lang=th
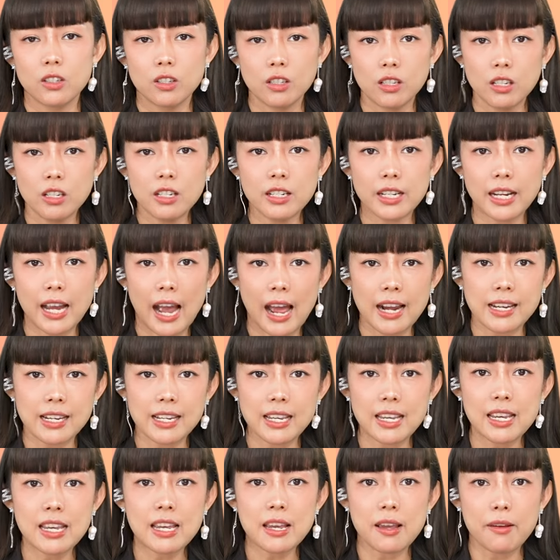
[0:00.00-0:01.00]
ซึ่งการ
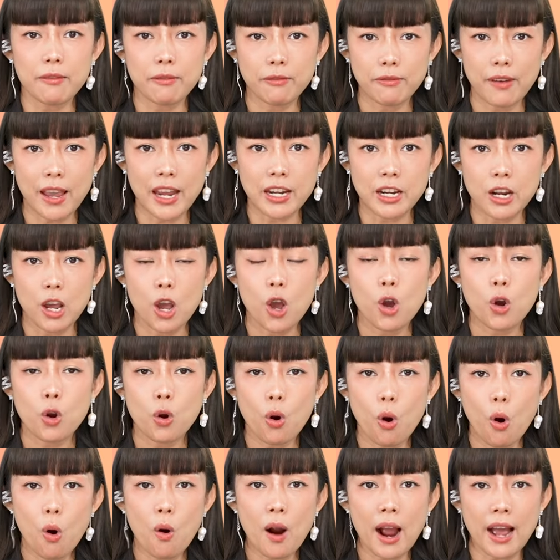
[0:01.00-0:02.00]
ที่เฟด
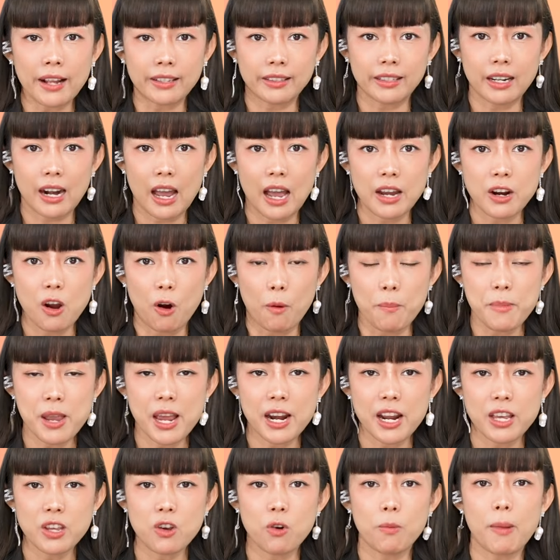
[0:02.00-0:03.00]
คงอัตราดอกเบี้ย
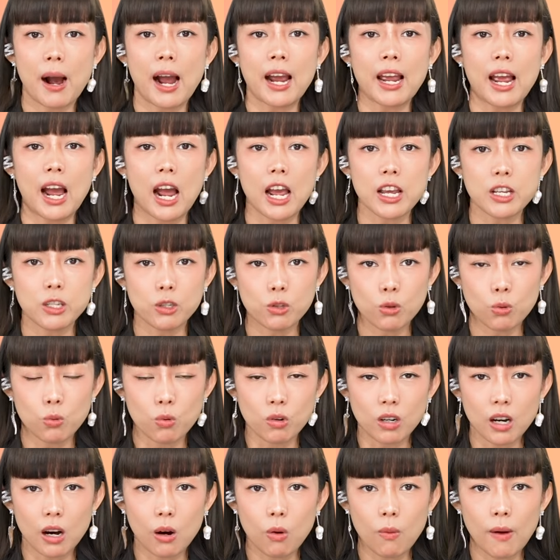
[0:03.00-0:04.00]
นโยบายให้สูง
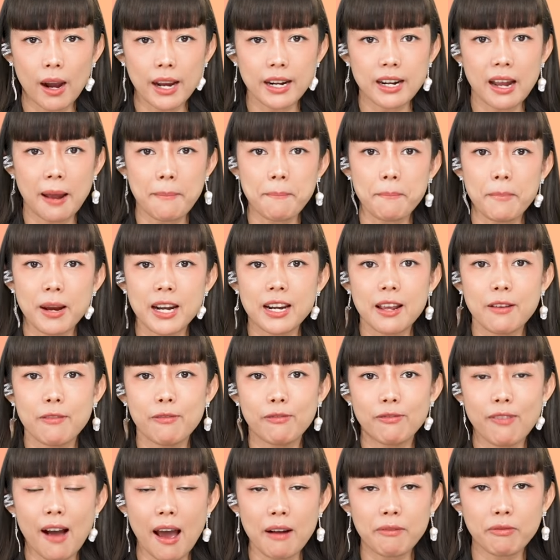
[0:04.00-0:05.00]
เข้าไว้นั้นไม่ได้
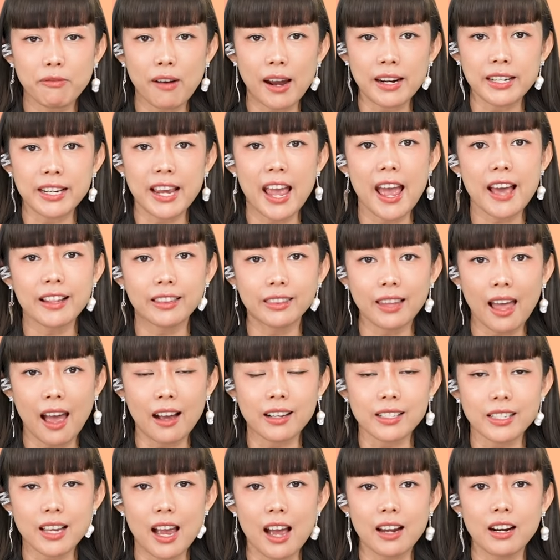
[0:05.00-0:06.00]
ฟาดฟันแค่ต่าง
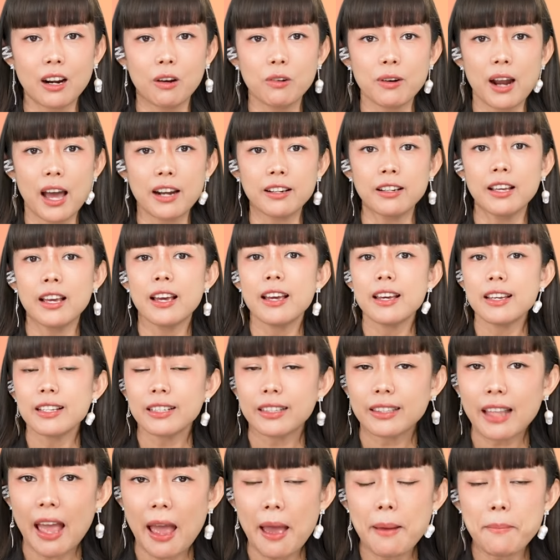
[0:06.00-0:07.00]
ชาติเท่านั้น
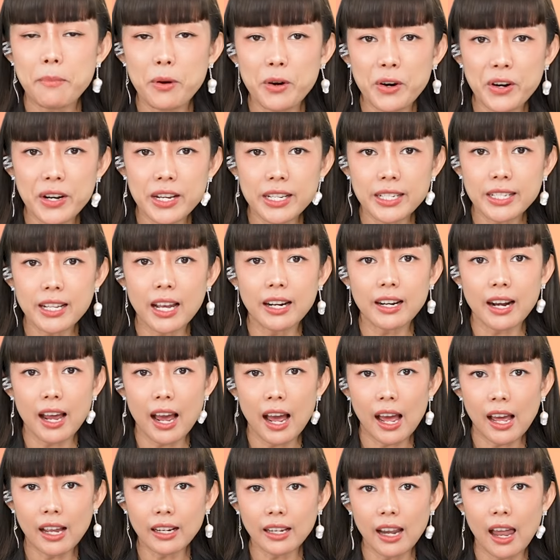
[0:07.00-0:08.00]
แต่บริษัท
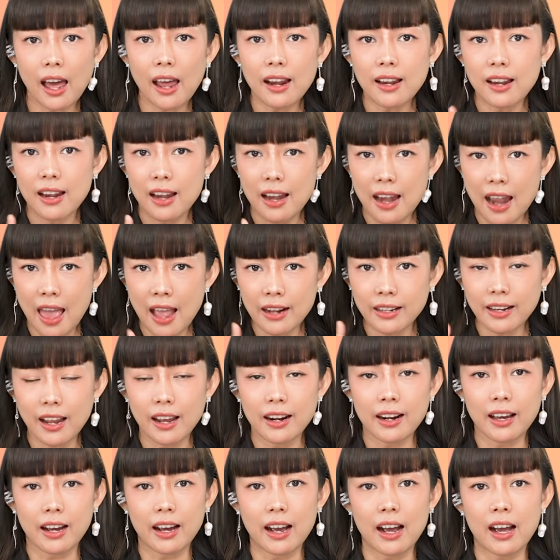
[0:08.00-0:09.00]
ห้างร้านและธ
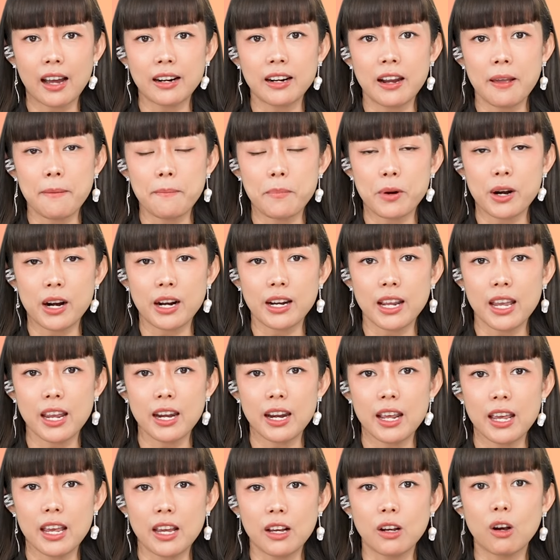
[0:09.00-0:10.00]
นาคารในประเทศ
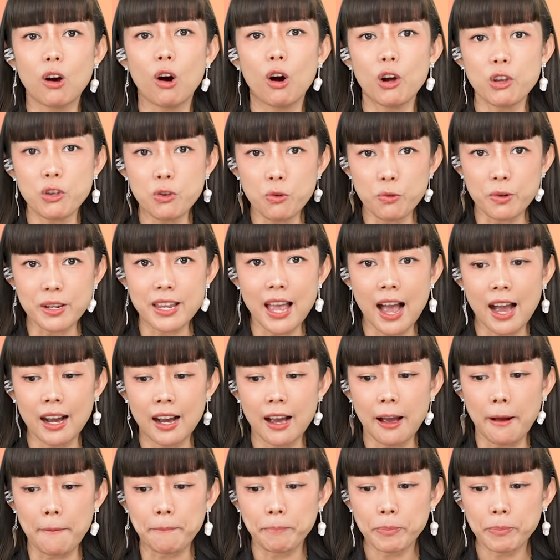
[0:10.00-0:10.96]
เองก็อยู่ยากค่ะ